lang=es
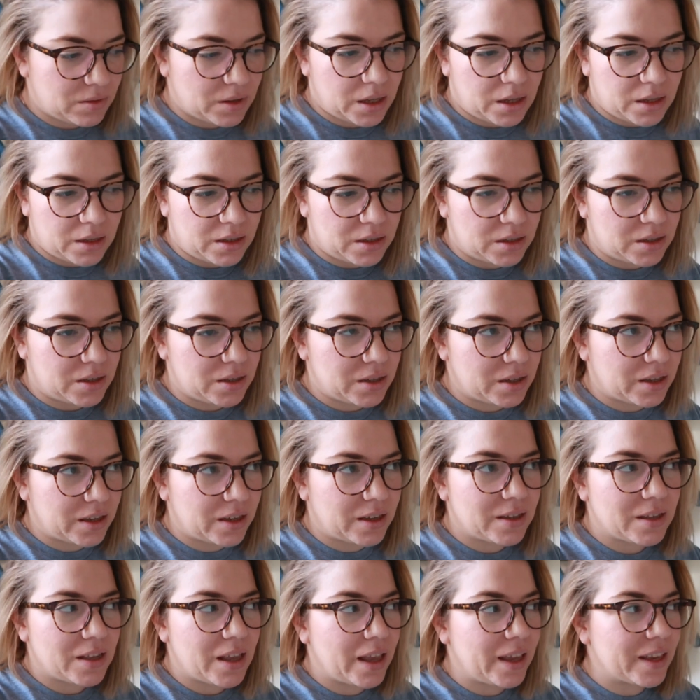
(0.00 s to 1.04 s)
Eh,
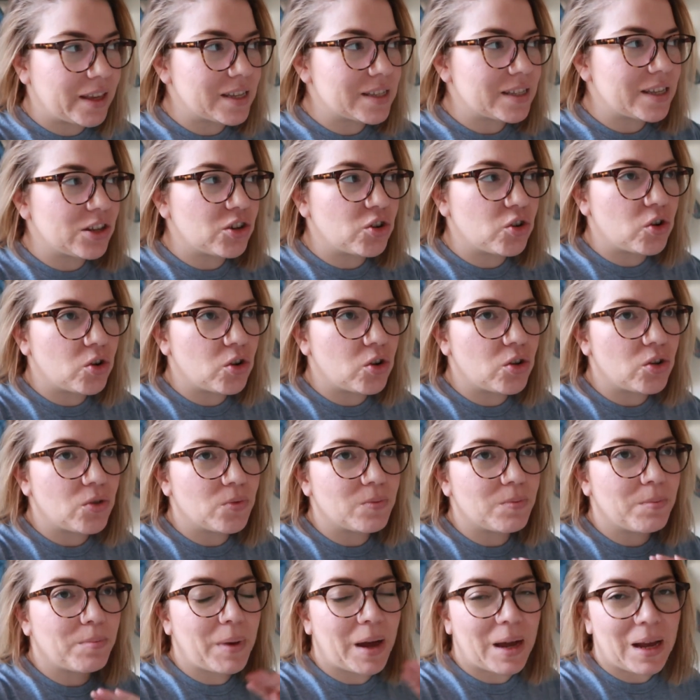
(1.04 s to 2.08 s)
es que si no
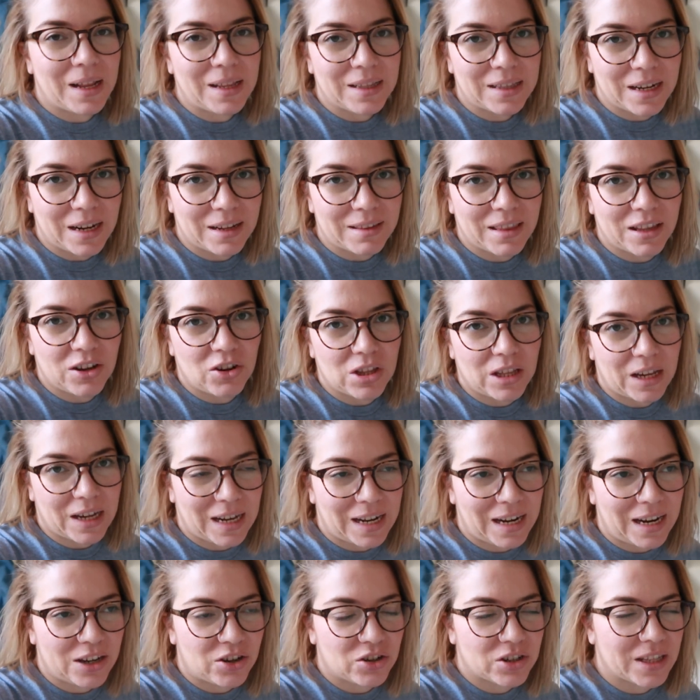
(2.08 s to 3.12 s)
vas al trastero,
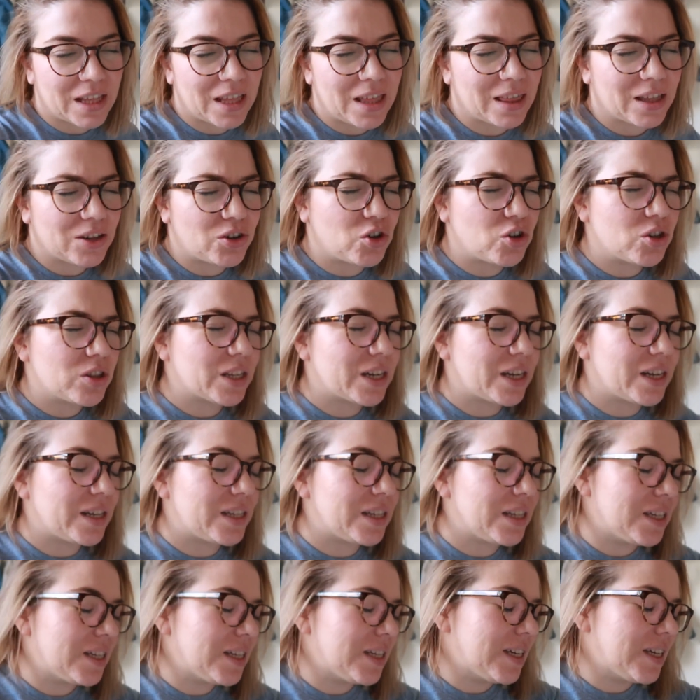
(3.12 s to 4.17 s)
dejas las cosas y dices,
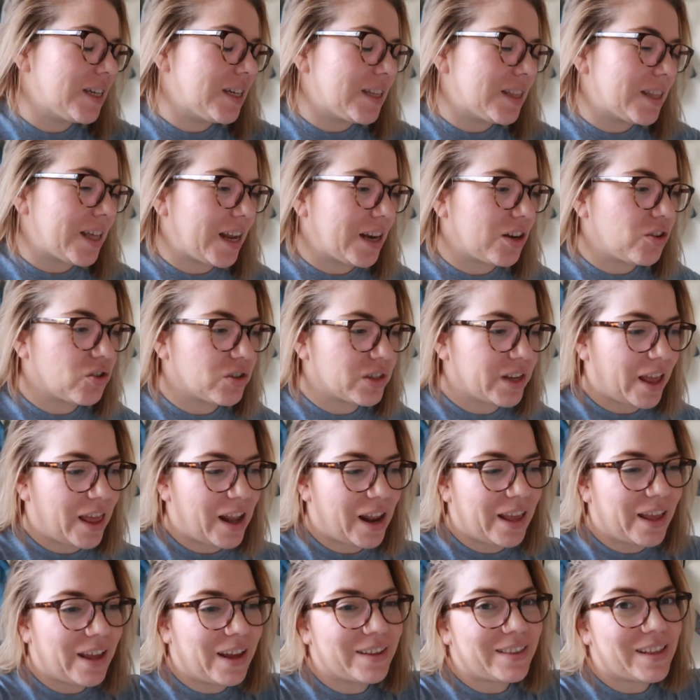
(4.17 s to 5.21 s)
ostras, tal cosa,
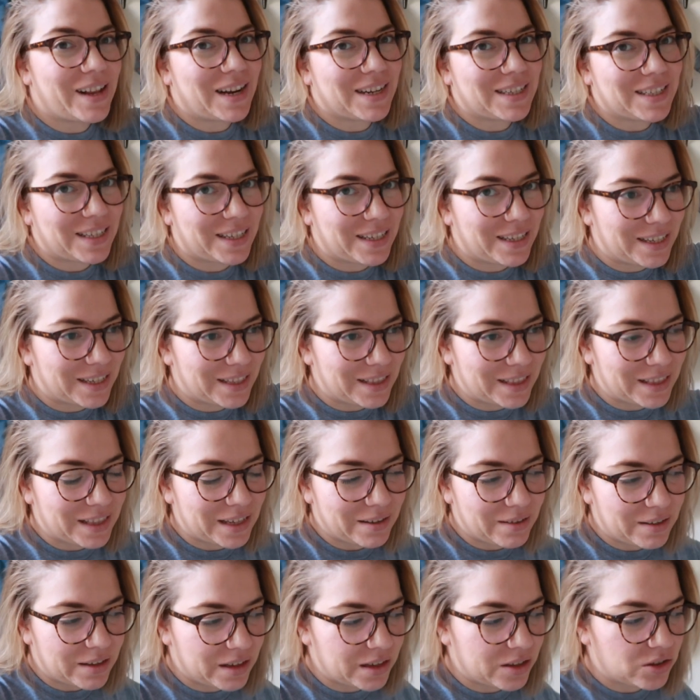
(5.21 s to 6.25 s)
era ya hasta las
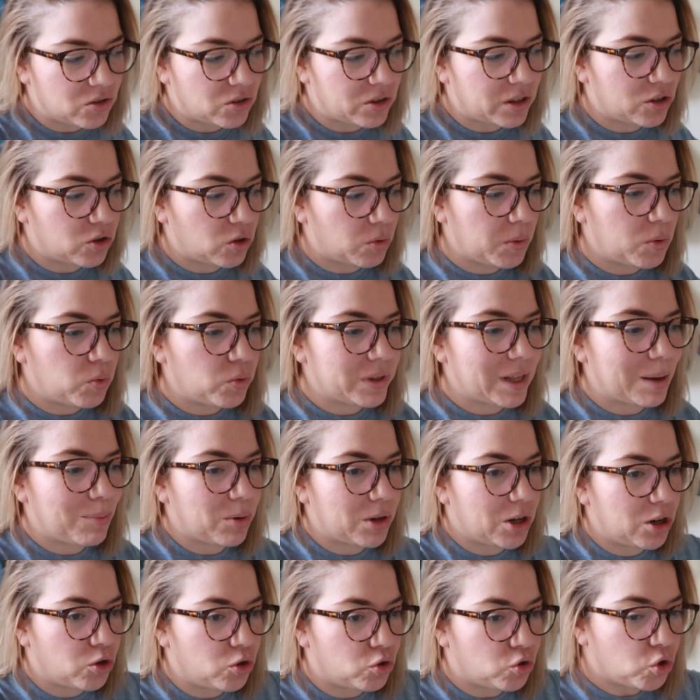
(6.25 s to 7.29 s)
siguientes, no tanto me gusta
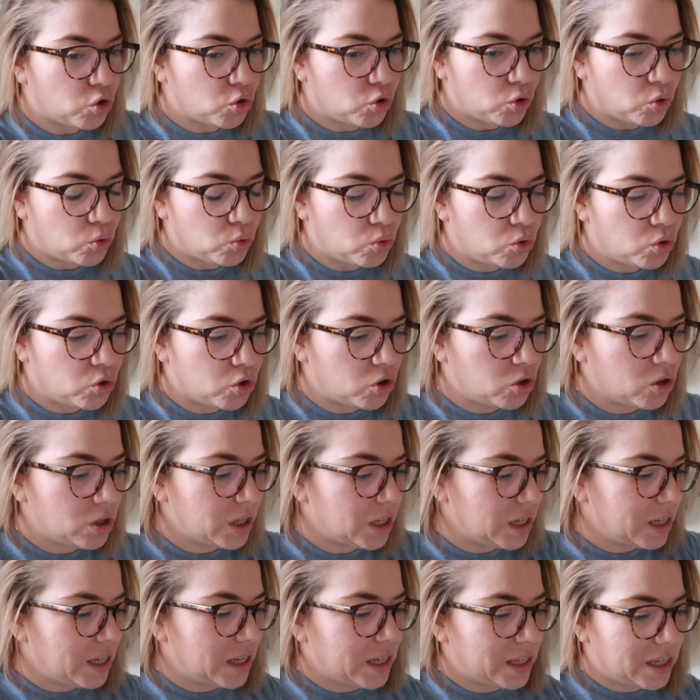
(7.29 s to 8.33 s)
ponerlo todo junto
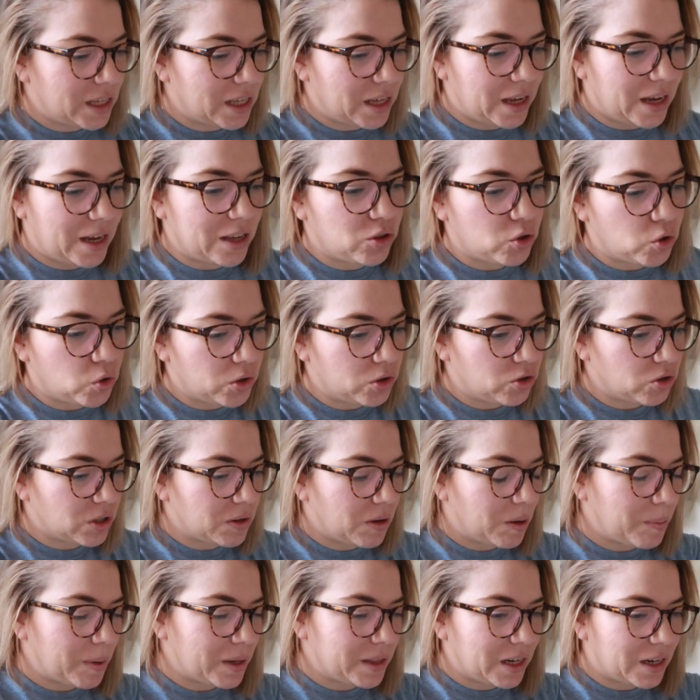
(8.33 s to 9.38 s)
y venga, todo esto
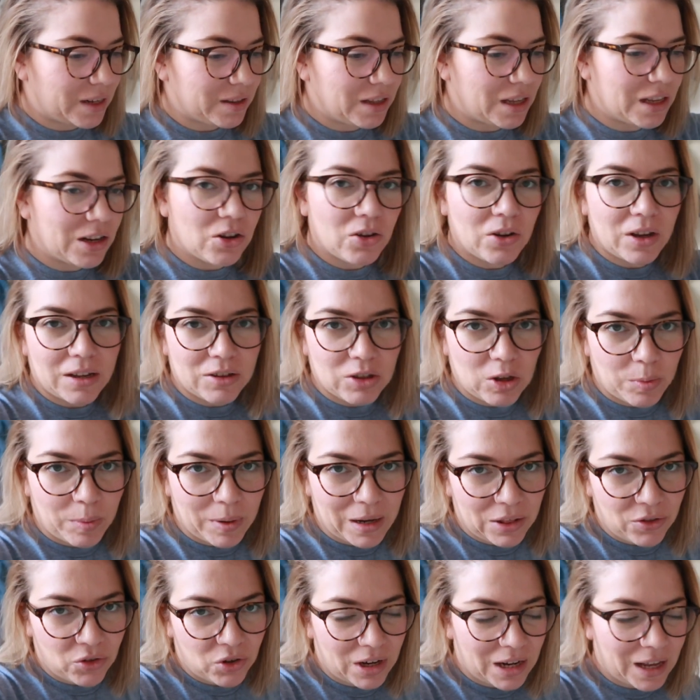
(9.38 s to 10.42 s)
se va para el trastero, esto es
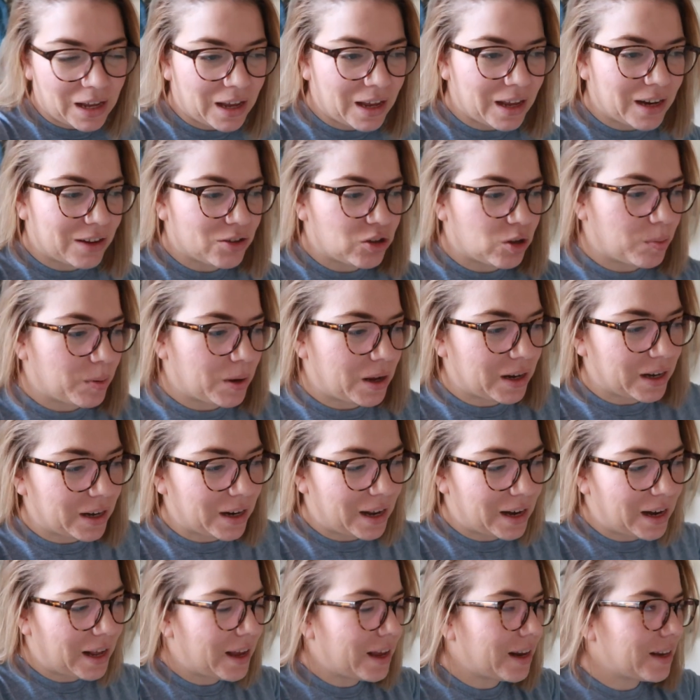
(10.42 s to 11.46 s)
para donar, esto es para
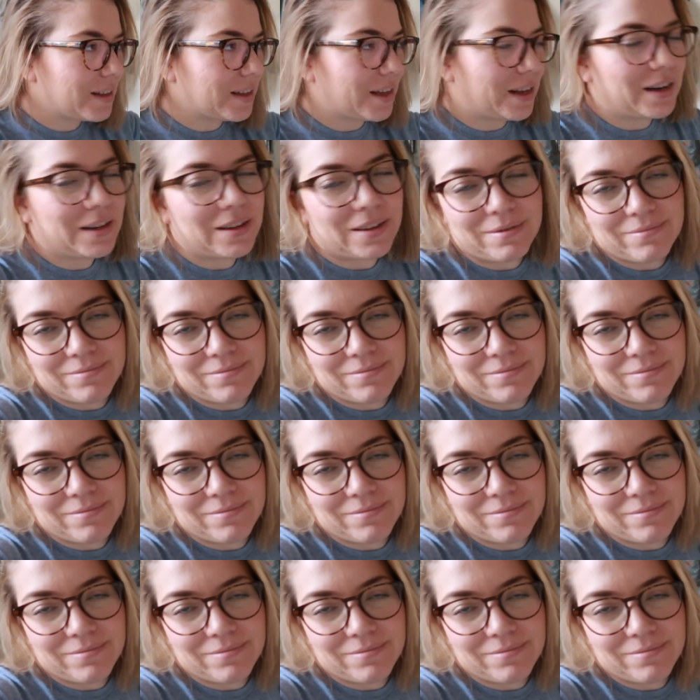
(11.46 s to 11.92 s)
regalar, tal.